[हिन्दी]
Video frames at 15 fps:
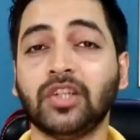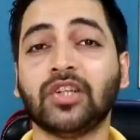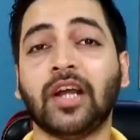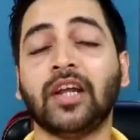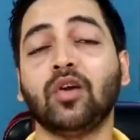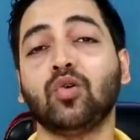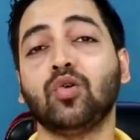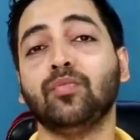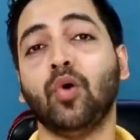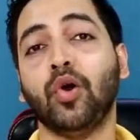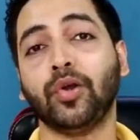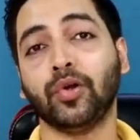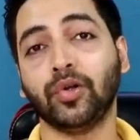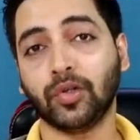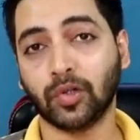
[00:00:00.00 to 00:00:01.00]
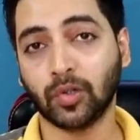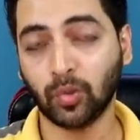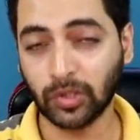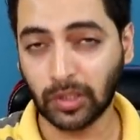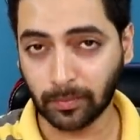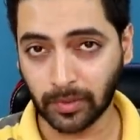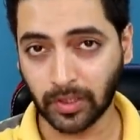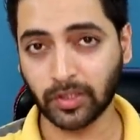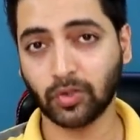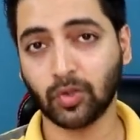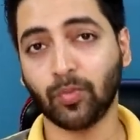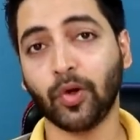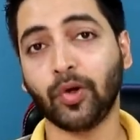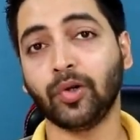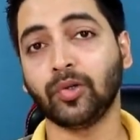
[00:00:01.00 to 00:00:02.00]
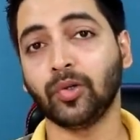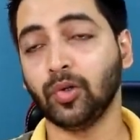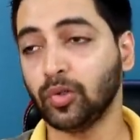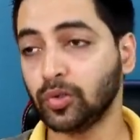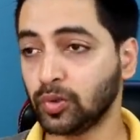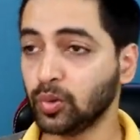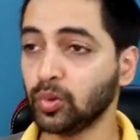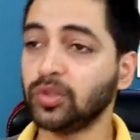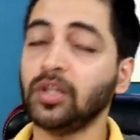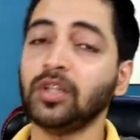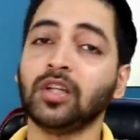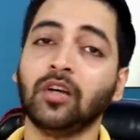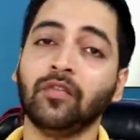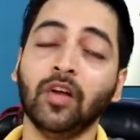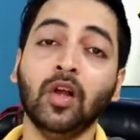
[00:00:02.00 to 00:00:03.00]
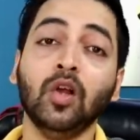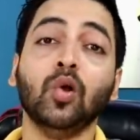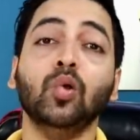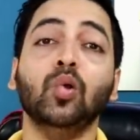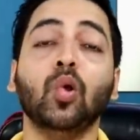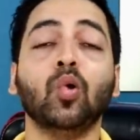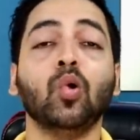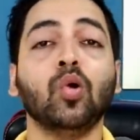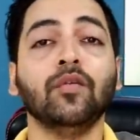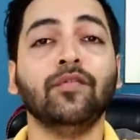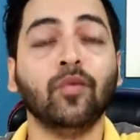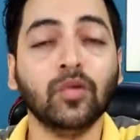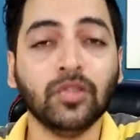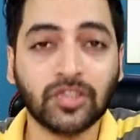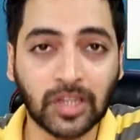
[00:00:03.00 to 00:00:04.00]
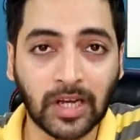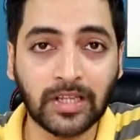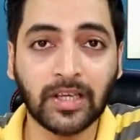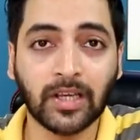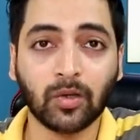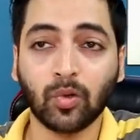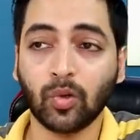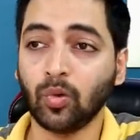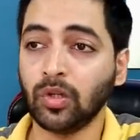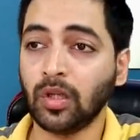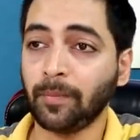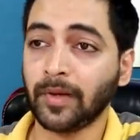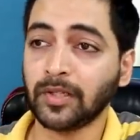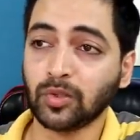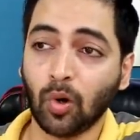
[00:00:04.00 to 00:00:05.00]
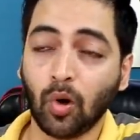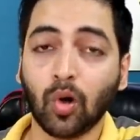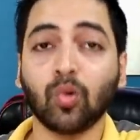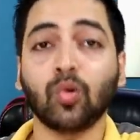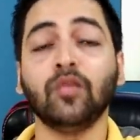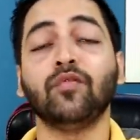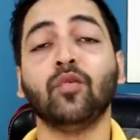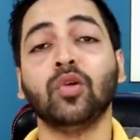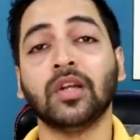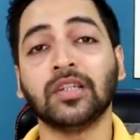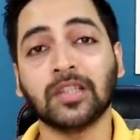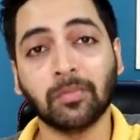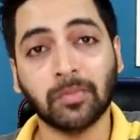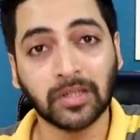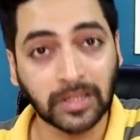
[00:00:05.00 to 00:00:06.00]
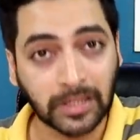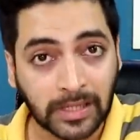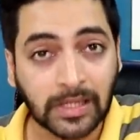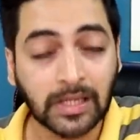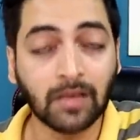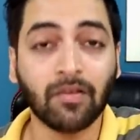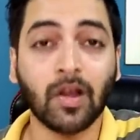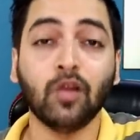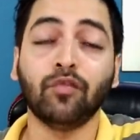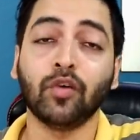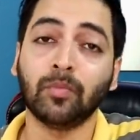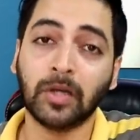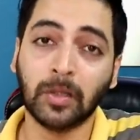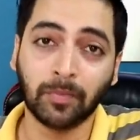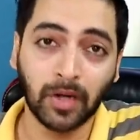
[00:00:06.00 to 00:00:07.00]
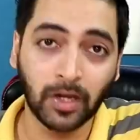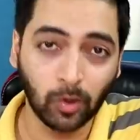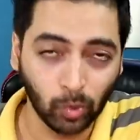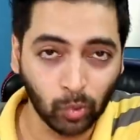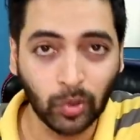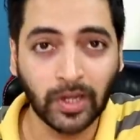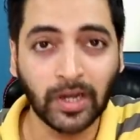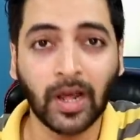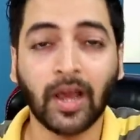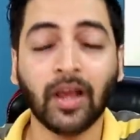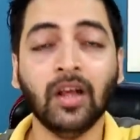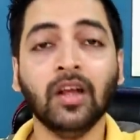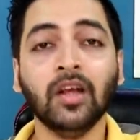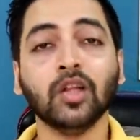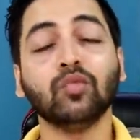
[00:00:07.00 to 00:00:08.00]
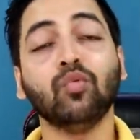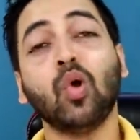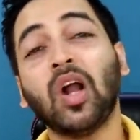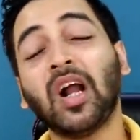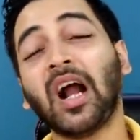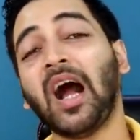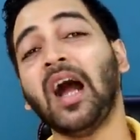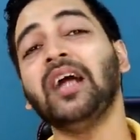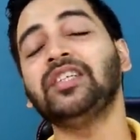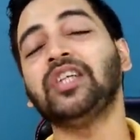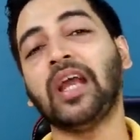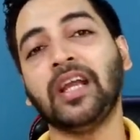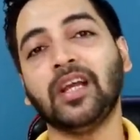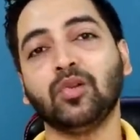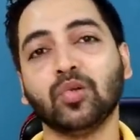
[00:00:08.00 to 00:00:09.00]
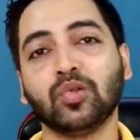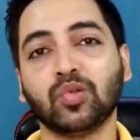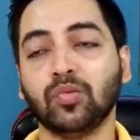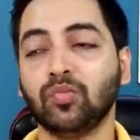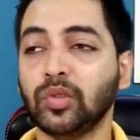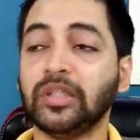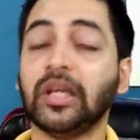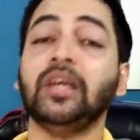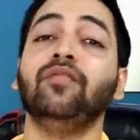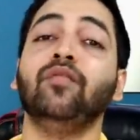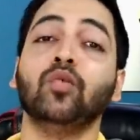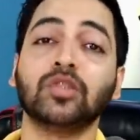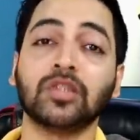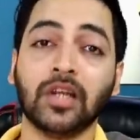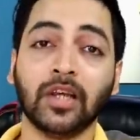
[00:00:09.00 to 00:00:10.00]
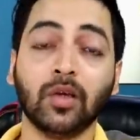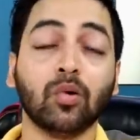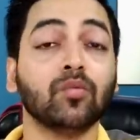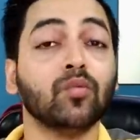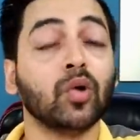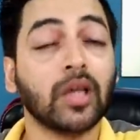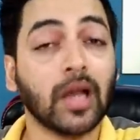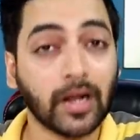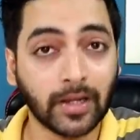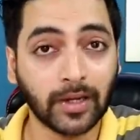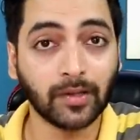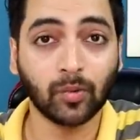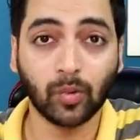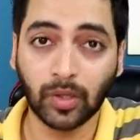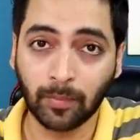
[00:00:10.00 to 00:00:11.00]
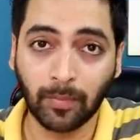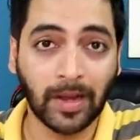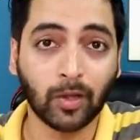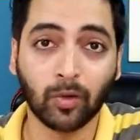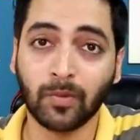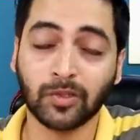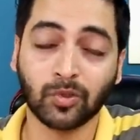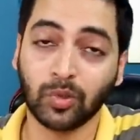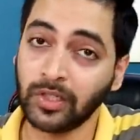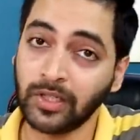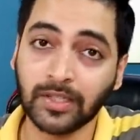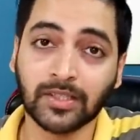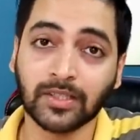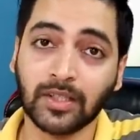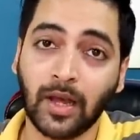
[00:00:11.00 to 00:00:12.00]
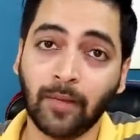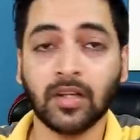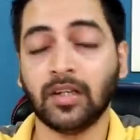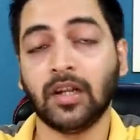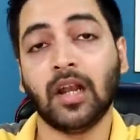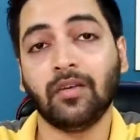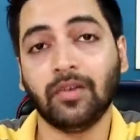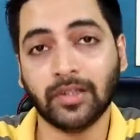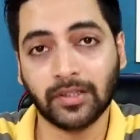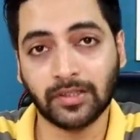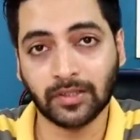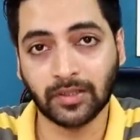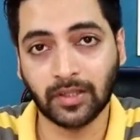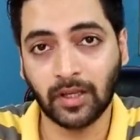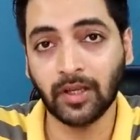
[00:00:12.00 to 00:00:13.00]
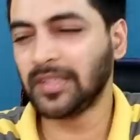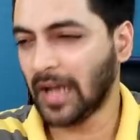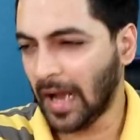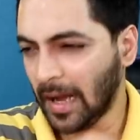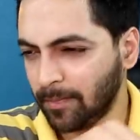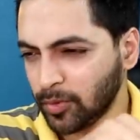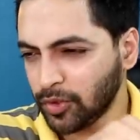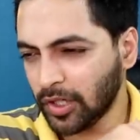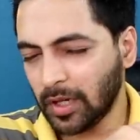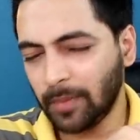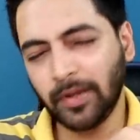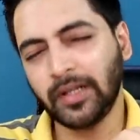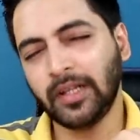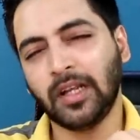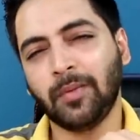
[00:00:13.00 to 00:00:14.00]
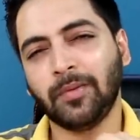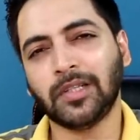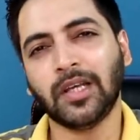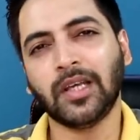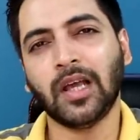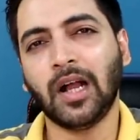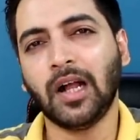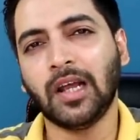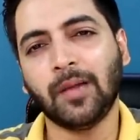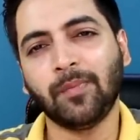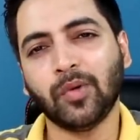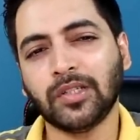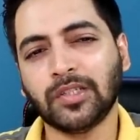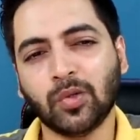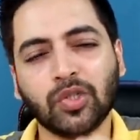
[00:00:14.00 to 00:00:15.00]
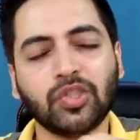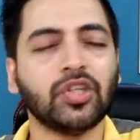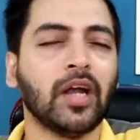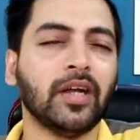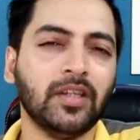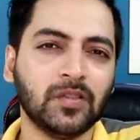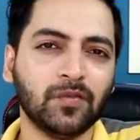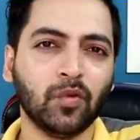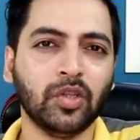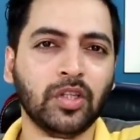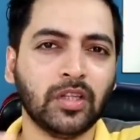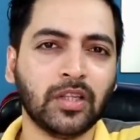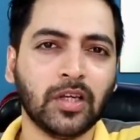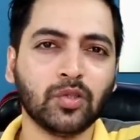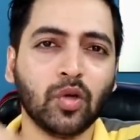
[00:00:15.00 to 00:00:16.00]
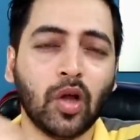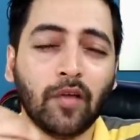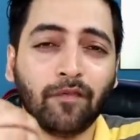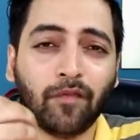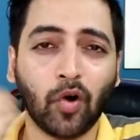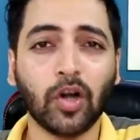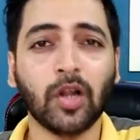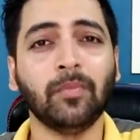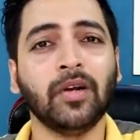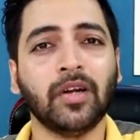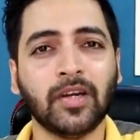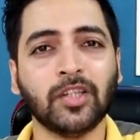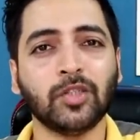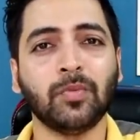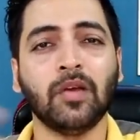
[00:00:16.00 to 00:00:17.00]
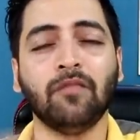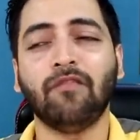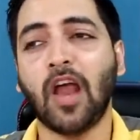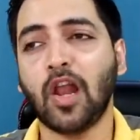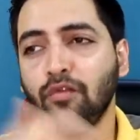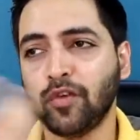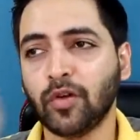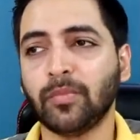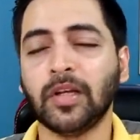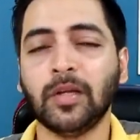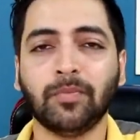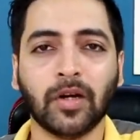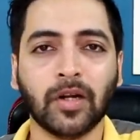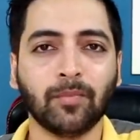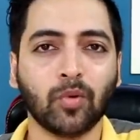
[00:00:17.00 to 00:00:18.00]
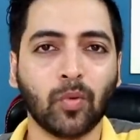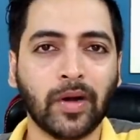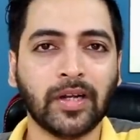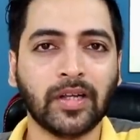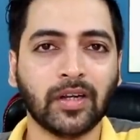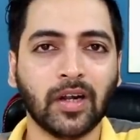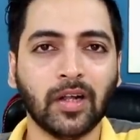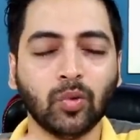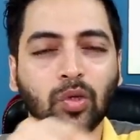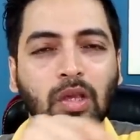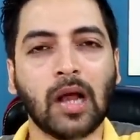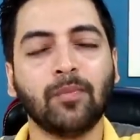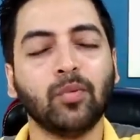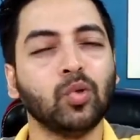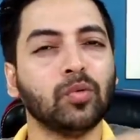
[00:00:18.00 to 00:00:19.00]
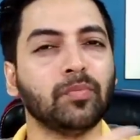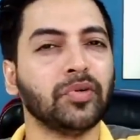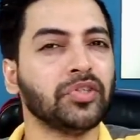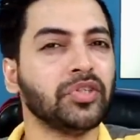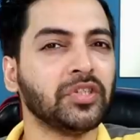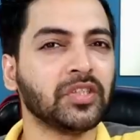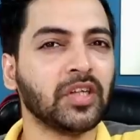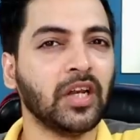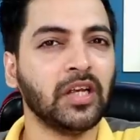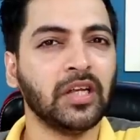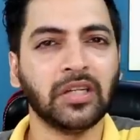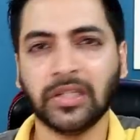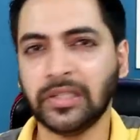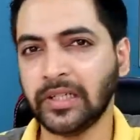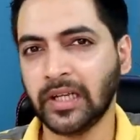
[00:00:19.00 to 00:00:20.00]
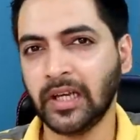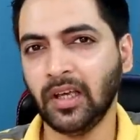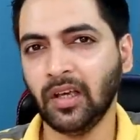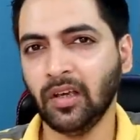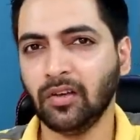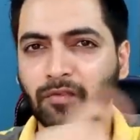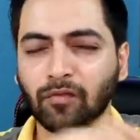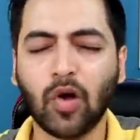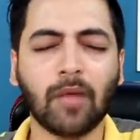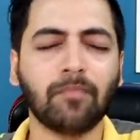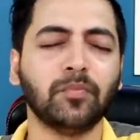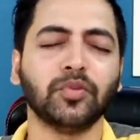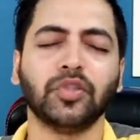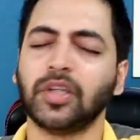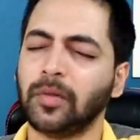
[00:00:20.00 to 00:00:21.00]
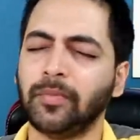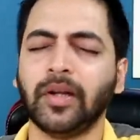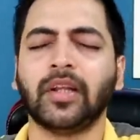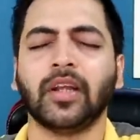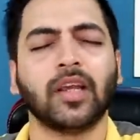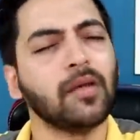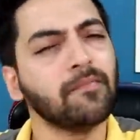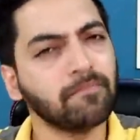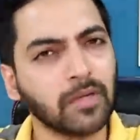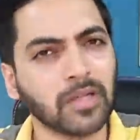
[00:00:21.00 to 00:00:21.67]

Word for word: कि चाइना को बॉयकॉट कर दो उनके प्रोडक्ट्स को बॉयकॉट कर लो दूसरी तरफ लोगों को फोन चाहिए क्योंकि उनके पास और कोई फोन नजर में नहीं है वैल्यू फॉर मनी प्रोडक्ट उनको लेना है तो वो कहां जाएंगे दोस्तों वो यही फोन लेंगे और वो क्या करेंगे क्योंकि माइक्रोमैक्स तो नहीं दे सकता है ना लावा दे सकता है वैसे आप मुझे कमेंट करके बताइए कि अगर आपको ऐसा कोई चाइनीज फोन दिखता है जो अफोर्डेबल रेंज में वैल्यू फॉर मनी प्रोडक्ट प्रोवाइड कर रहा है तो क्या आप उनको परचेस करेंगे नहीं करेंगे वो आप मुझे कमेंट करके